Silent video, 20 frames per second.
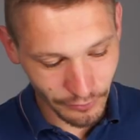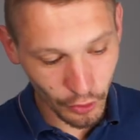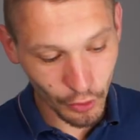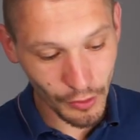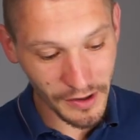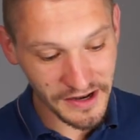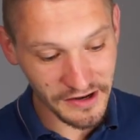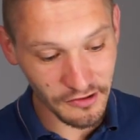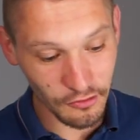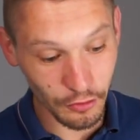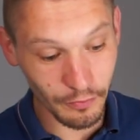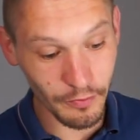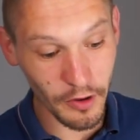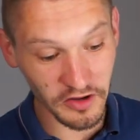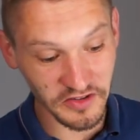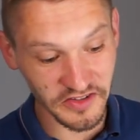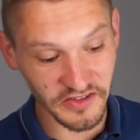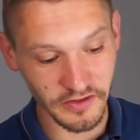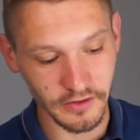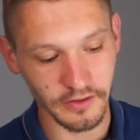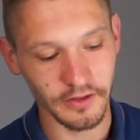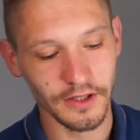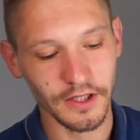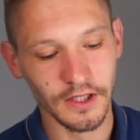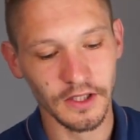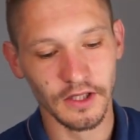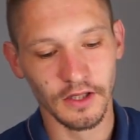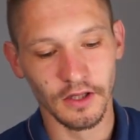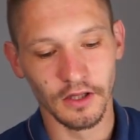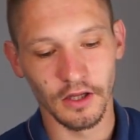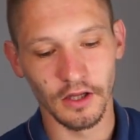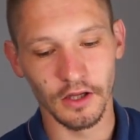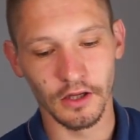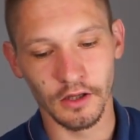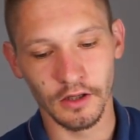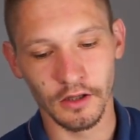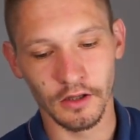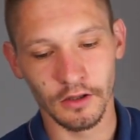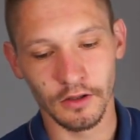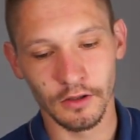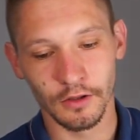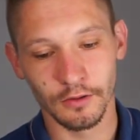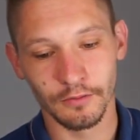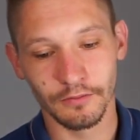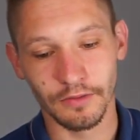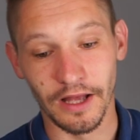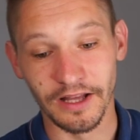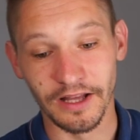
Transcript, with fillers: Pourquoi les lootbox euh,